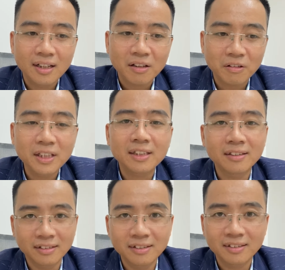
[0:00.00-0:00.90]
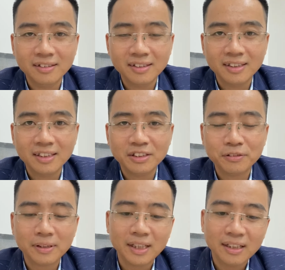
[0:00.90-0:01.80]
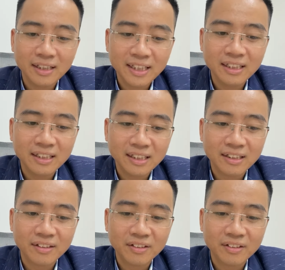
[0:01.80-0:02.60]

có thể thử chúng ta nên